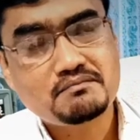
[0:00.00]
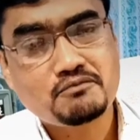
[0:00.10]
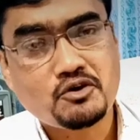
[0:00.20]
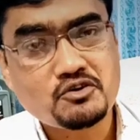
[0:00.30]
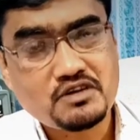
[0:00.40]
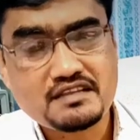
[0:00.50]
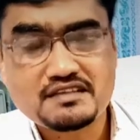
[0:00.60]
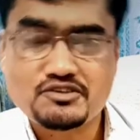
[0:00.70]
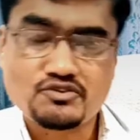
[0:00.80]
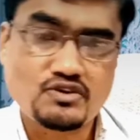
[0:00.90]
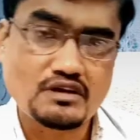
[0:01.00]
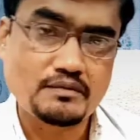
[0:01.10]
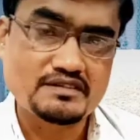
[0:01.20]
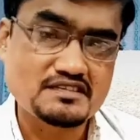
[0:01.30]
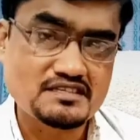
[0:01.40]
মরণঘাতী করোনা
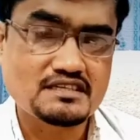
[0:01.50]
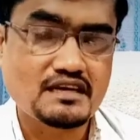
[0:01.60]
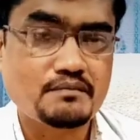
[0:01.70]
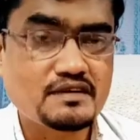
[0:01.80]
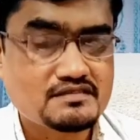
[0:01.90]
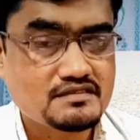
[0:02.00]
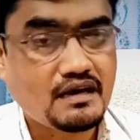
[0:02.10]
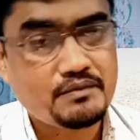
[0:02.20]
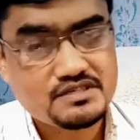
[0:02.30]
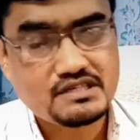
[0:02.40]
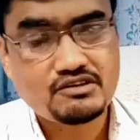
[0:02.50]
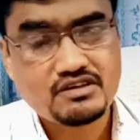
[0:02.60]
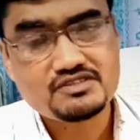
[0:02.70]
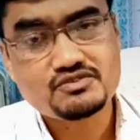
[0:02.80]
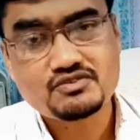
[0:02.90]
ভাইরাসের টিকা মেডিসিন আবিষ্কার
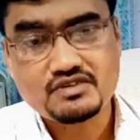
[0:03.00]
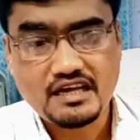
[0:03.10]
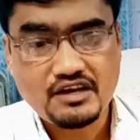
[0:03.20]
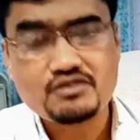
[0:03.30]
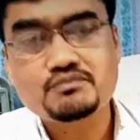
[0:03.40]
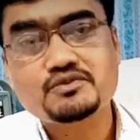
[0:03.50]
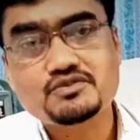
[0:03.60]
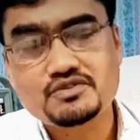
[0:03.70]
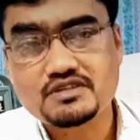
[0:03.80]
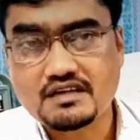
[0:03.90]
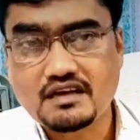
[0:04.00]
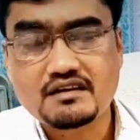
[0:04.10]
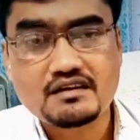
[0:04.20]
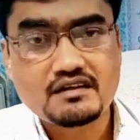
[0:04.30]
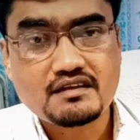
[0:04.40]
করার জন্য এখন পর্যন্ত তারা
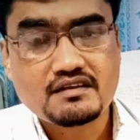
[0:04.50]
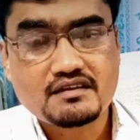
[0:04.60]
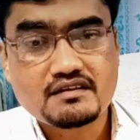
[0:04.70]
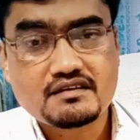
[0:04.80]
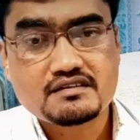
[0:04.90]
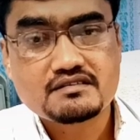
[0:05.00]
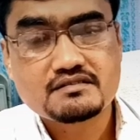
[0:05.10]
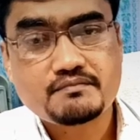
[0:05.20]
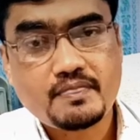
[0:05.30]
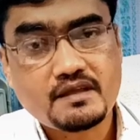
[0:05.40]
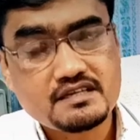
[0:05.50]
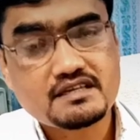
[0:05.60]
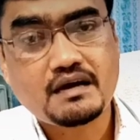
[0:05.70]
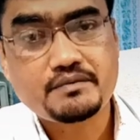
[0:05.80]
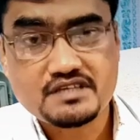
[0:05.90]

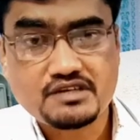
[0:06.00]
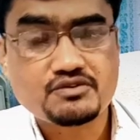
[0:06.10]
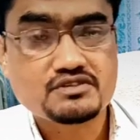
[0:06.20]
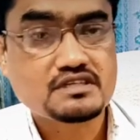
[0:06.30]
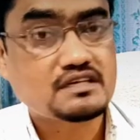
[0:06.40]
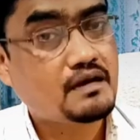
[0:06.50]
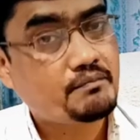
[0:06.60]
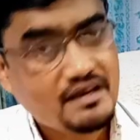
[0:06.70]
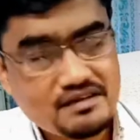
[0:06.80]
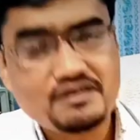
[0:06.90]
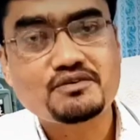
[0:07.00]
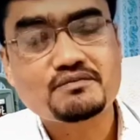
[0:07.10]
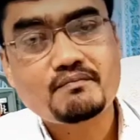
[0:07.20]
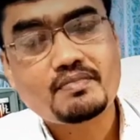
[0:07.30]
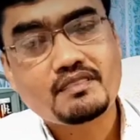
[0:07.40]
টিকা আবিষ্কার করতে না পারলেও
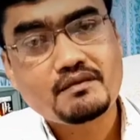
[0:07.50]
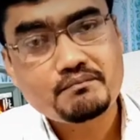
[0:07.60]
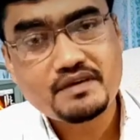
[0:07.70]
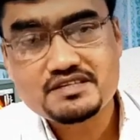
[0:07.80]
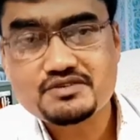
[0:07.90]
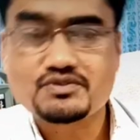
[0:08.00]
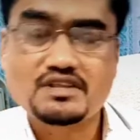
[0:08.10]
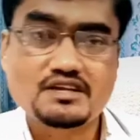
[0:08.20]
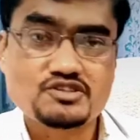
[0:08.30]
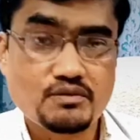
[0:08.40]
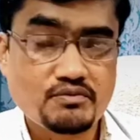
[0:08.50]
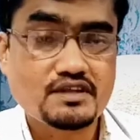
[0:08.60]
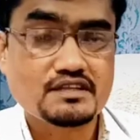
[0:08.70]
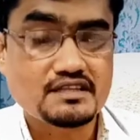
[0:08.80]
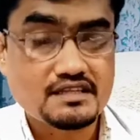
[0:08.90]
বেশ কিছু তারা
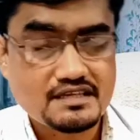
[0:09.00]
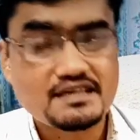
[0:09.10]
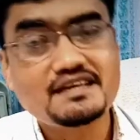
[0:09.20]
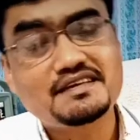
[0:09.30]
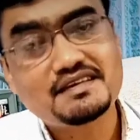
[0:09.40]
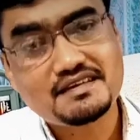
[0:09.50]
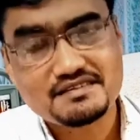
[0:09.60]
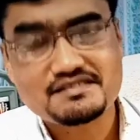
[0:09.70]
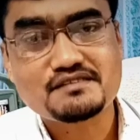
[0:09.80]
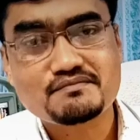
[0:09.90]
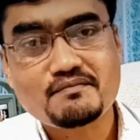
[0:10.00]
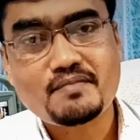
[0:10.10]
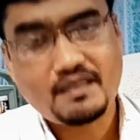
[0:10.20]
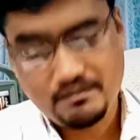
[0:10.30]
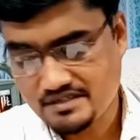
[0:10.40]
সফলতার দিকে এগিয়ে গেছে
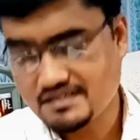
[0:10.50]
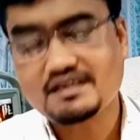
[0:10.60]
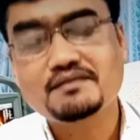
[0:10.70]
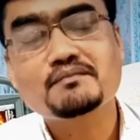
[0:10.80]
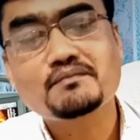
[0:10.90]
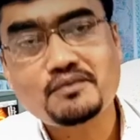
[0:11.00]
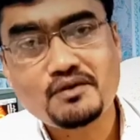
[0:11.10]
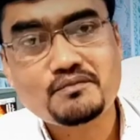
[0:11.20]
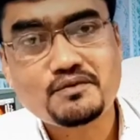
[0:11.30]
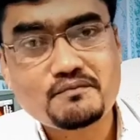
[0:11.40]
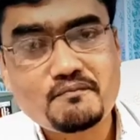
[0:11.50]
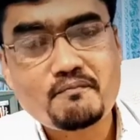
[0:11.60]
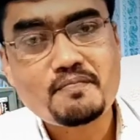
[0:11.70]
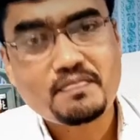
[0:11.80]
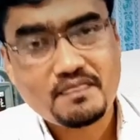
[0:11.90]
আমি সেটা বলবো
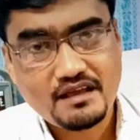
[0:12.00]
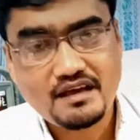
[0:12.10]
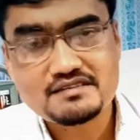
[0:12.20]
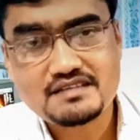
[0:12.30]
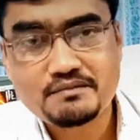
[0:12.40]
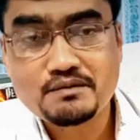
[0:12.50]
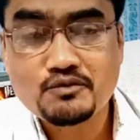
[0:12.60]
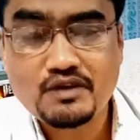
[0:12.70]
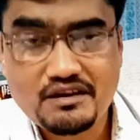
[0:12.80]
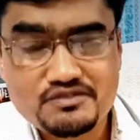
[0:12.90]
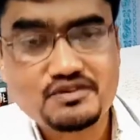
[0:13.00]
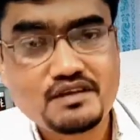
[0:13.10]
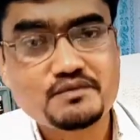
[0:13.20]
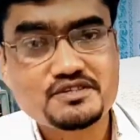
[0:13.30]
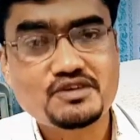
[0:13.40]
আজকে আমার মূল
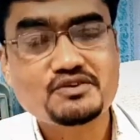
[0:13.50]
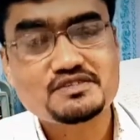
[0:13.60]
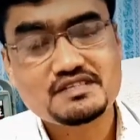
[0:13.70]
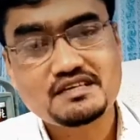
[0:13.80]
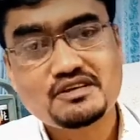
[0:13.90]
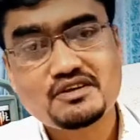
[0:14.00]
আলোচনার বিষয় হচ্ছে